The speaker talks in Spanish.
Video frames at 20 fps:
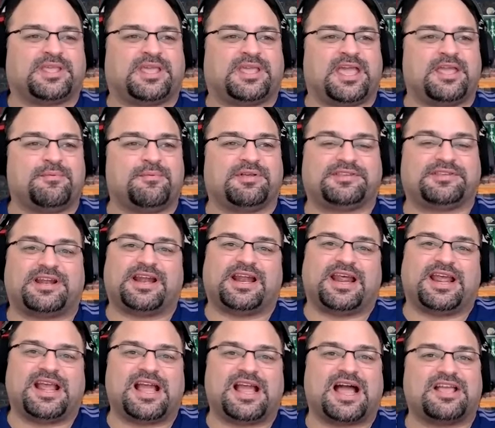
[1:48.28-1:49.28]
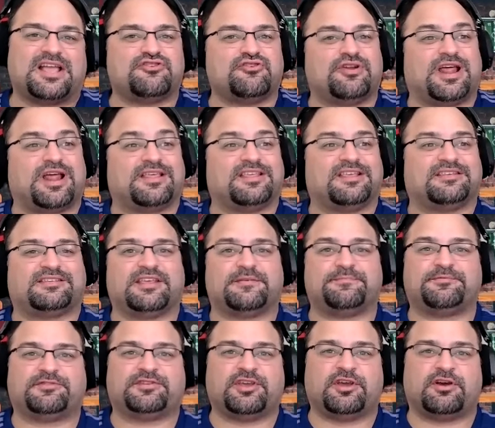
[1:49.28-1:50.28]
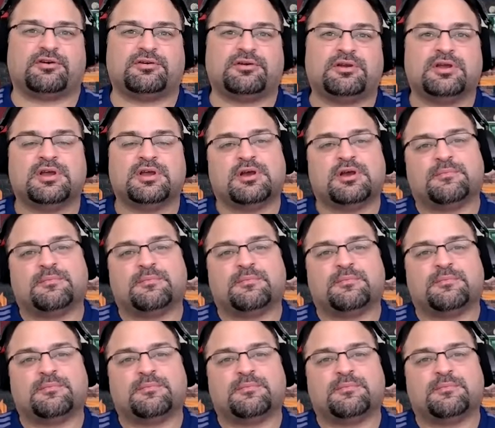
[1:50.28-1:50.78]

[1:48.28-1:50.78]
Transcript: que iba a ser el engaño, la decepción,